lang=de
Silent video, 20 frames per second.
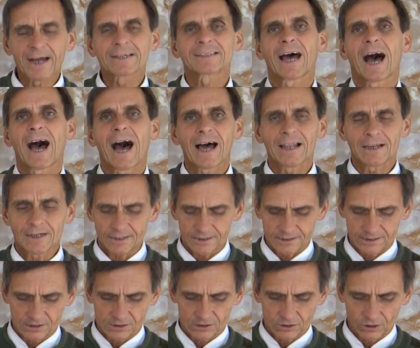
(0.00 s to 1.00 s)
macht
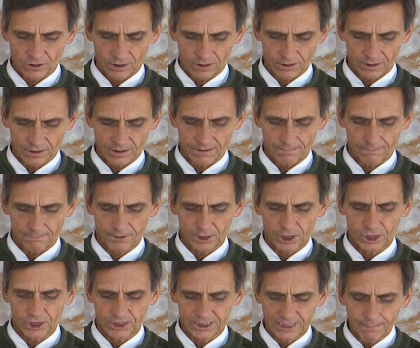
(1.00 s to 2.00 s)
alles zu
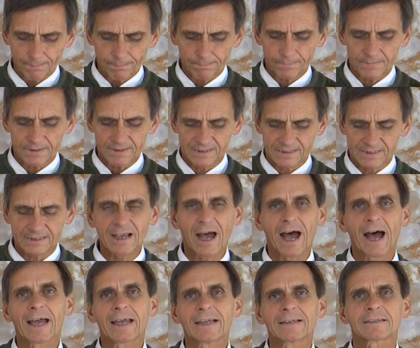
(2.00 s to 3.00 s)
bestimmtem
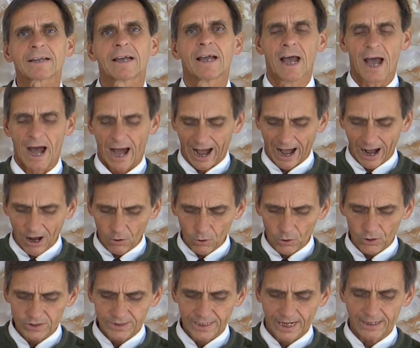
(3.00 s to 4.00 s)
Ziel,
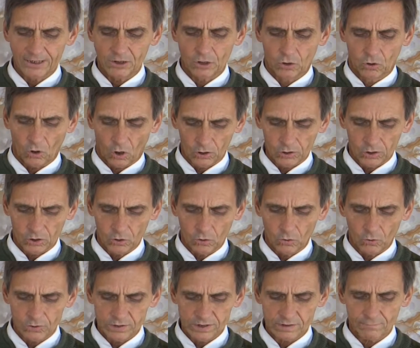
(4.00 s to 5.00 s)
auch den
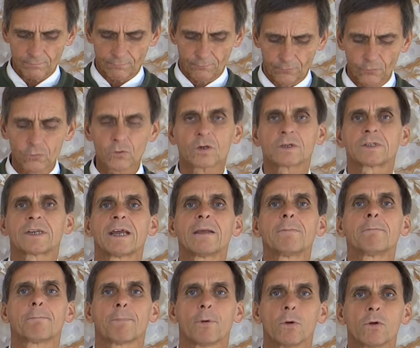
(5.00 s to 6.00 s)
Gottlosen für
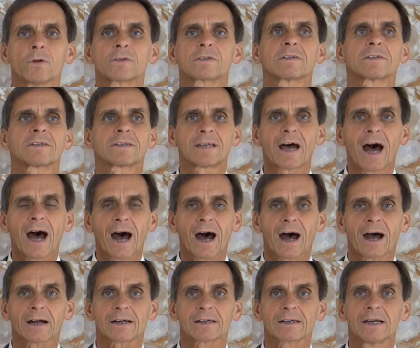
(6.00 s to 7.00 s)
den bösen
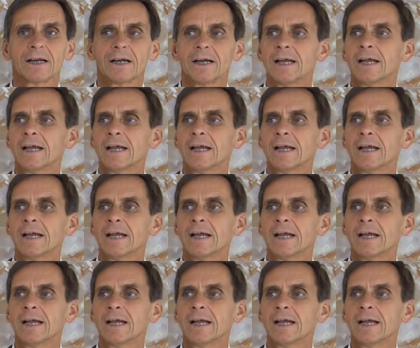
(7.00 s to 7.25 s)
Tag.